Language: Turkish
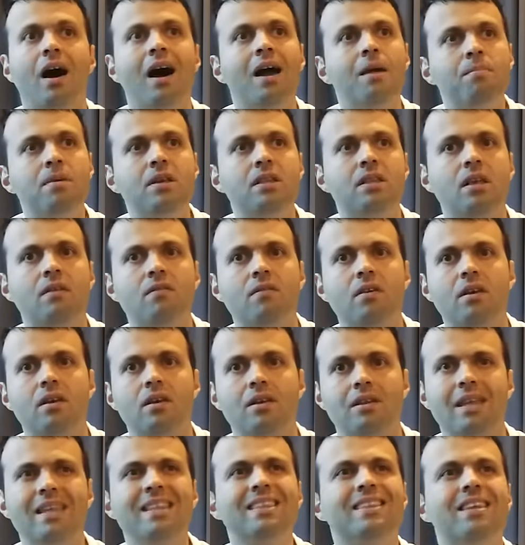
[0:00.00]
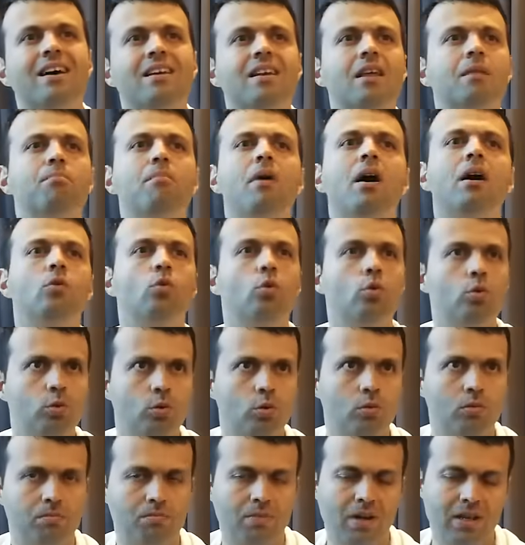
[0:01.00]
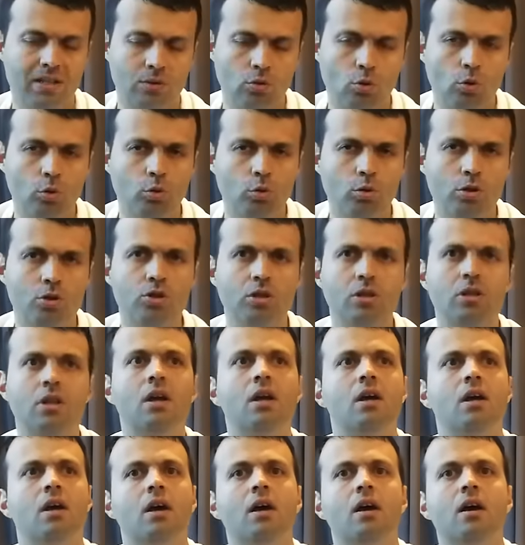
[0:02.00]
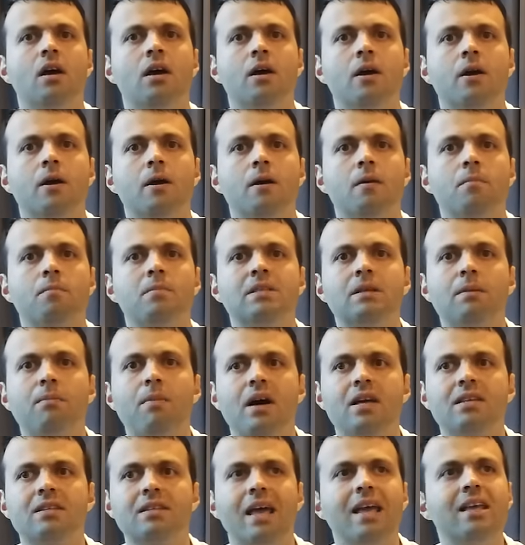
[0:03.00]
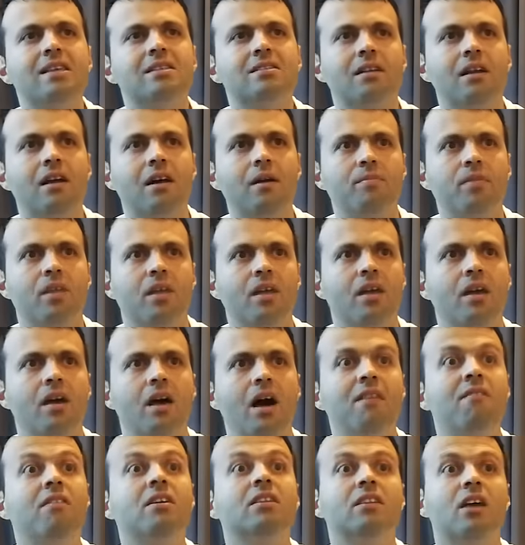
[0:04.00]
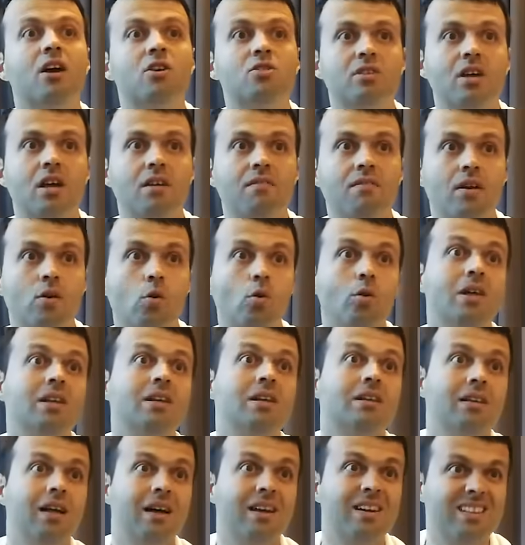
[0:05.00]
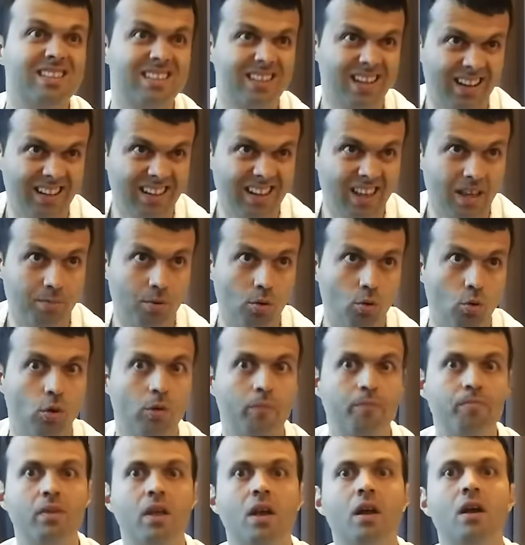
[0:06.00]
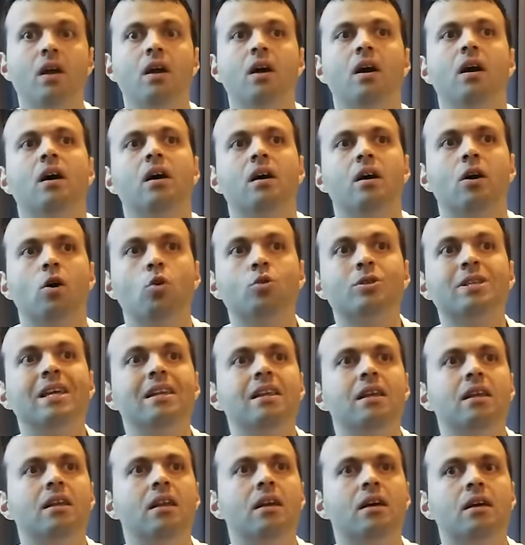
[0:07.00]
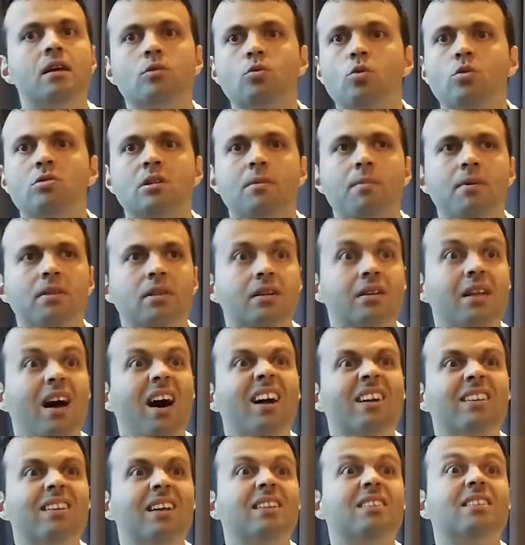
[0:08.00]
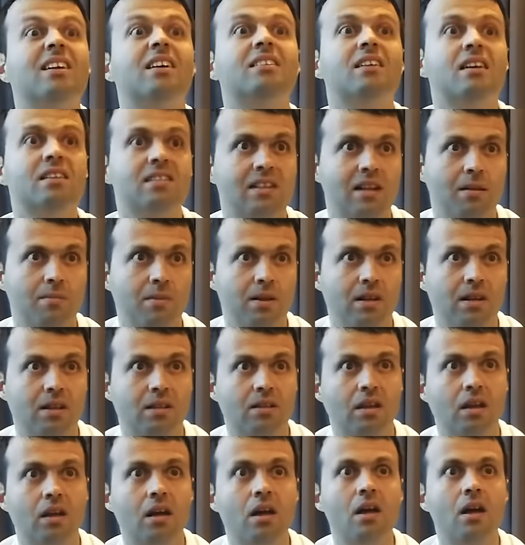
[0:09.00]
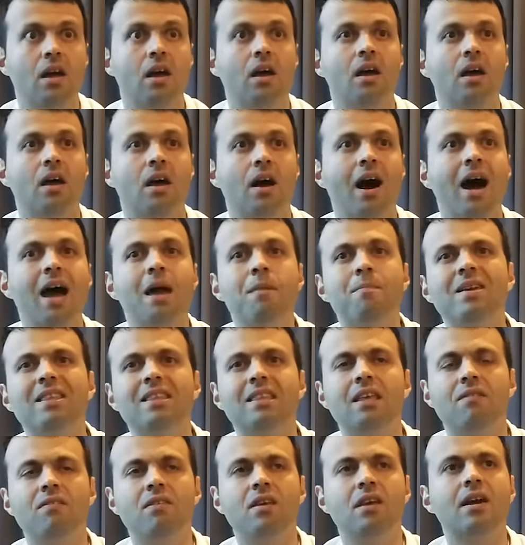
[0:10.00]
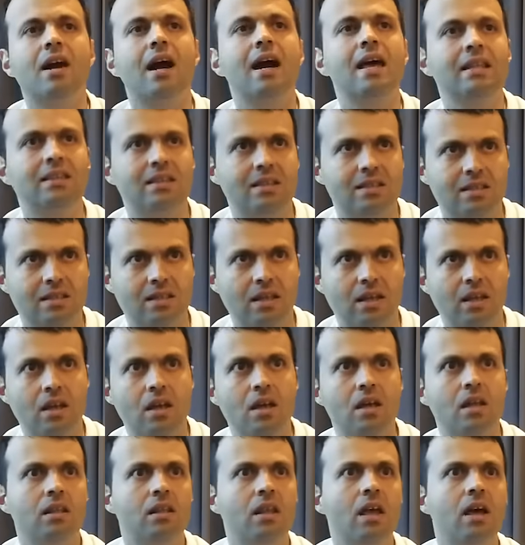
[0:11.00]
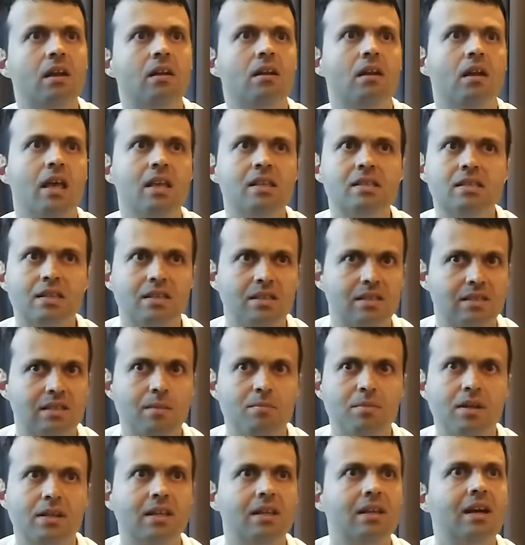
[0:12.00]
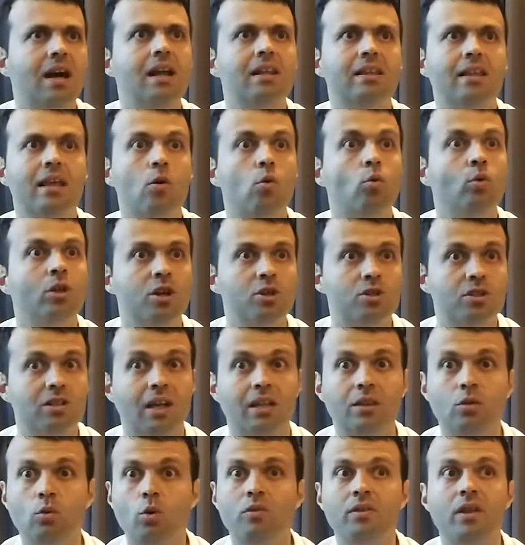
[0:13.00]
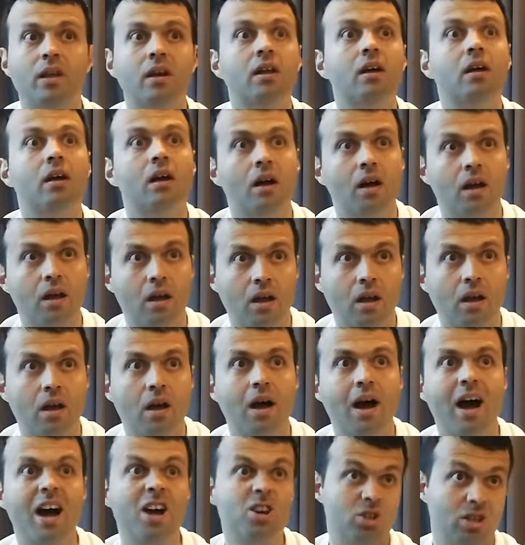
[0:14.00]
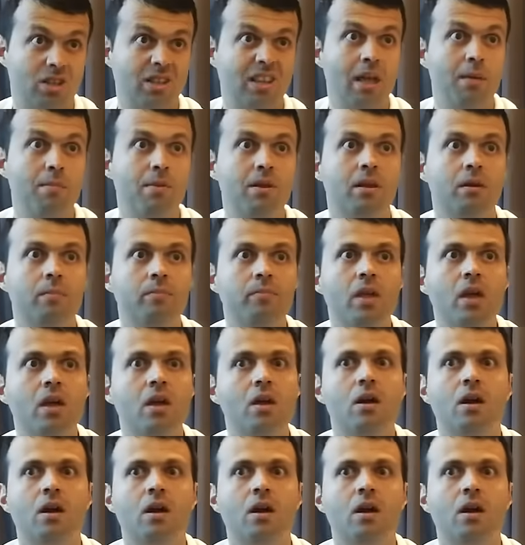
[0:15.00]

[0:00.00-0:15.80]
IPTV internet bağlı olduğu, bazlı olduğu için bize bazı ekstra avantajlar ve kolaylıklar sağlayabiliyor. Özellikle son zamanlarda artan data hızıyla birlikte e, IPTV kalitesi de diğer eski sistemlerdeki kaliteye ulaştı. Hatta onları e, aştı diyebilirim.